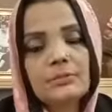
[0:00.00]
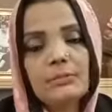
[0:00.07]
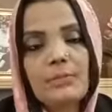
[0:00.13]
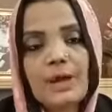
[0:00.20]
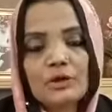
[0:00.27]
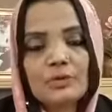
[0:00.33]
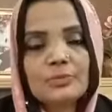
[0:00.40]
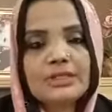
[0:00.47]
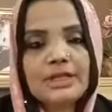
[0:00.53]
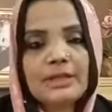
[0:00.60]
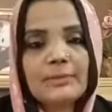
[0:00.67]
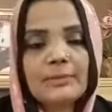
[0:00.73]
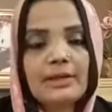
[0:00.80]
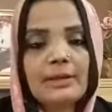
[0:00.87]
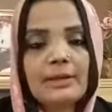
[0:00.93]
মানব সেবা
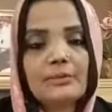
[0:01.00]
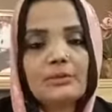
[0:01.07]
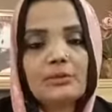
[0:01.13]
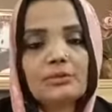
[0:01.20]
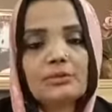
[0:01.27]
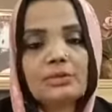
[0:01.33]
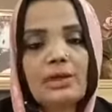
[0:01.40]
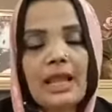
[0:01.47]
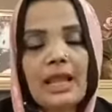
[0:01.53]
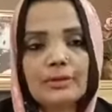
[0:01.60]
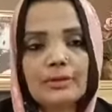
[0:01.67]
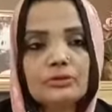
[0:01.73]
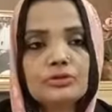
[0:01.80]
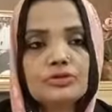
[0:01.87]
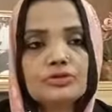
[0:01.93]
এবং আইনগত
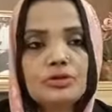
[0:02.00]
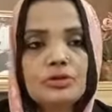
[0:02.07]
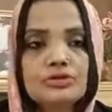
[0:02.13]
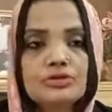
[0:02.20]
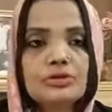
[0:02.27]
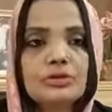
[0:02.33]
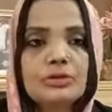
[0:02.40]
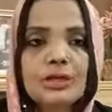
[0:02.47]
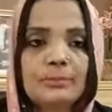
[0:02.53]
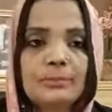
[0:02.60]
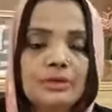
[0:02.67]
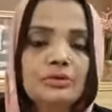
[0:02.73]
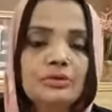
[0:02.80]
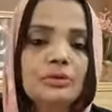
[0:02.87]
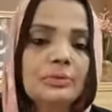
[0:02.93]
সহযোগিতার
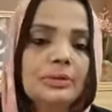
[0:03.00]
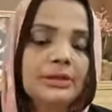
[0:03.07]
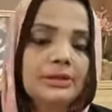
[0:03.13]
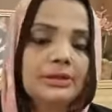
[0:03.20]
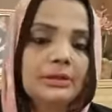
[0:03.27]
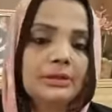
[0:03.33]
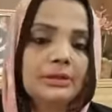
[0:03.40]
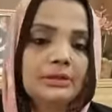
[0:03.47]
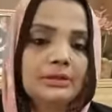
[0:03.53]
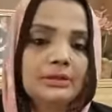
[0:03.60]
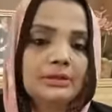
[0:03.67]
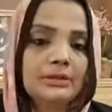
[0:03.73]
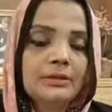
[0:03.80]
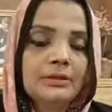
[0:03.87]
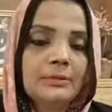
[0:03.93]
মাধ্যমে
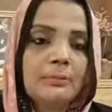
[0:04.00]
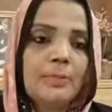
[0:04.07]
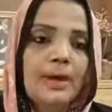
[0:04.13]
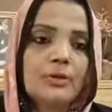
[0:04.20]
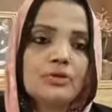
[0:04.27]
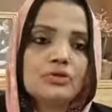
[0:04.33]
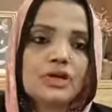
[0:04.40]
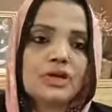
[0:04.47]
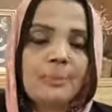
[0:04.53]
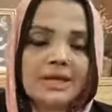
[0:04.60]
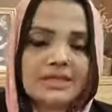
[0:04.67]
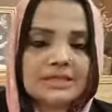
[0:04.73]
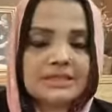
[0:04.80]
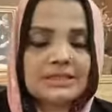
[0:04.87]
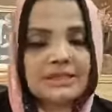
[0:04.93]
মানুষের পাশে
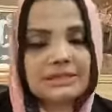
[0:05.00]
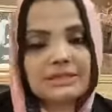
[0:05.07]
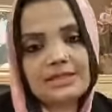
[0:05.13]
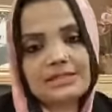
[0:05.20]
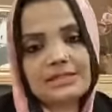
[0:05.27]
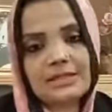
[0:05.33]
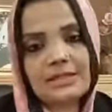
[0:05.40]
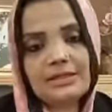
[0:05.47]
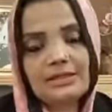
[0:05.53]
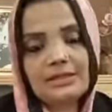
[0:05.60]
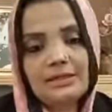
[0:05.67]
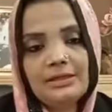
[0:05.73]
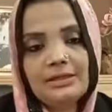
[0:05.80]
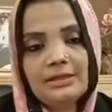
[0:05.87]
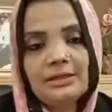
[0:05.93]
থাকতে চাই
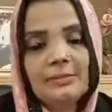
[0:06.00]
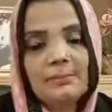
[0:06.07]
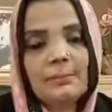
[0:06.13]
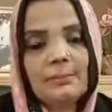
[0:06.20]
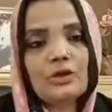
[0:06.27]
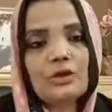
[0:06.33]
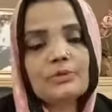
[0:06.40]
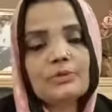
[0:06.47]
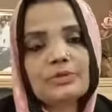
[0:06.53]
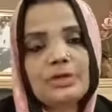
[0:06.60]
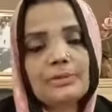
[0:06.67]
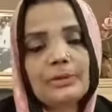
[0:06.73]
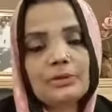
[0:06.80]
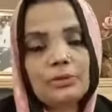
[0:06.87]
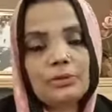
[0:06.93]
মানব সেবা
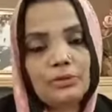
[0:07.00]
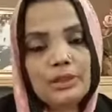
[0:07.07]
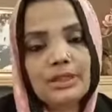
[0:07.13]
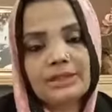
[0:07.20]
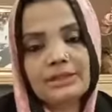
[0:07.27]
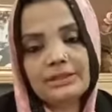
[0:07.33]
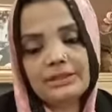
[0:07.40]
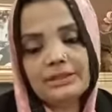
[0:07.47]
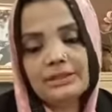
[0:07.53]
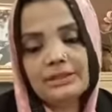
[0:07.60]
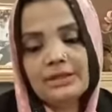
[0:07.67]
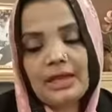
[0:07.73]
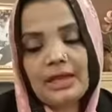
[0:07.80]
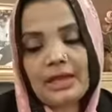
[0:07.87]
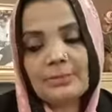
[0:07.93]
করেই
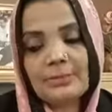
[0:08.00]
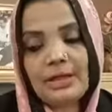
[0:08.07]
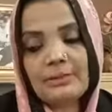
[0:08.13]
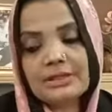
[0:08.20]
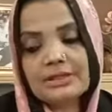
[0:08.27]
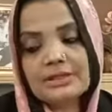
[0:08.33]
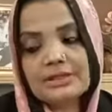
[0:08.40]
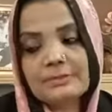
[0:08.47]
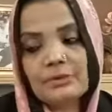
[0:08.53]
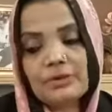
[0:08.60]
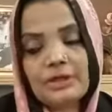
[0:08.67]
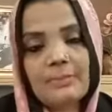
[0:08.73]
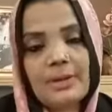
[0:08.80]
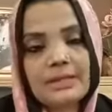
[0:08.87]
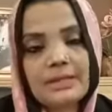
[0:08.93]
আমি আমার জীবনে
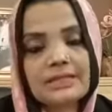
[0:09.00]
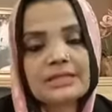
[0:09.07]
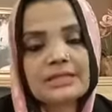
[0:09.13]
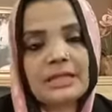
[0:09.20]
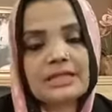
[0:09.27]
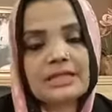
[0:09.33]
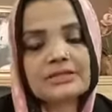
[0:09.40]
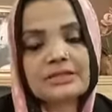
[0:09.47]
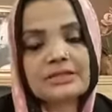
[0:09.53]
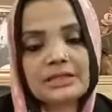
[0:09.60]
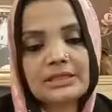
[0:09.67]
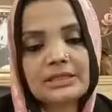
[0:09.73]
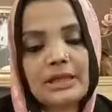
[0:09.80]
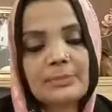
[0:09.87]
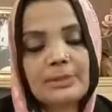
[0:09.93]
বাকিটা রাজনীতিতে
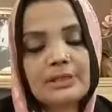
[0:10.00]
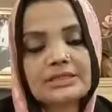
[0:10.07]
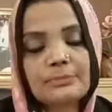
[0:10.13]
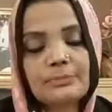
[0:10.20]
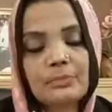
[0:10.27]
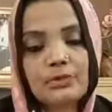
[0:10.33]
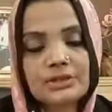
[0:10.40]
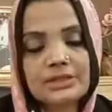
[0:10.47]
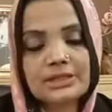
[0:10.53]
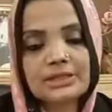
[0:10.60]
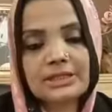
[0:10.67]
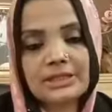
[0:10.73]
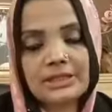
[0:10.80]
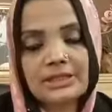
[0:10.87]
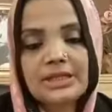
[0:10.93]
আমার যে পরিচিতি
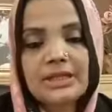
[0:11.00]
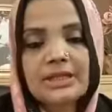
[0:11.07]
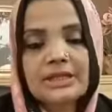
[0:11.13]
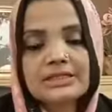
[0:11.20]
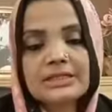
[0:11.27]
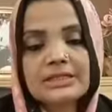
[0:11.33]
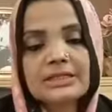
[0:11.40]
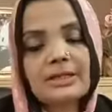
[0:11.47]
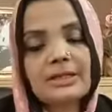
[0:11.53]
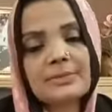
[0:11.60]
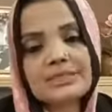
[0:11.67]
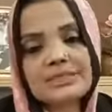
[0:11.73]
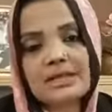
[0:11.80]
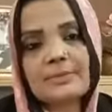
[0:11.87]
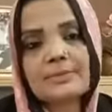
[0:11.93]
সেটাকে আমি
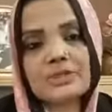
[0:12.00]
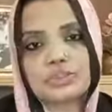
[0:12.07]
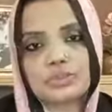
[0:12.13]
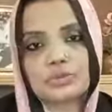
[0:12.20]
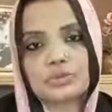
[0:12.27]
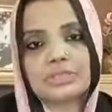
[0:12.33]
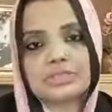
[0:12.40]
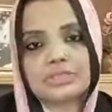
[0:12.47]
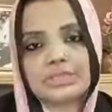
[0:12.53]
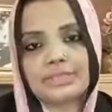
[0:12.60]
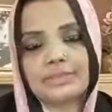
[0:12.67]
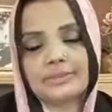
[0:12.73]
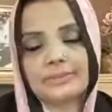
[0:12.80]
স্টাবলিশ করতে চাই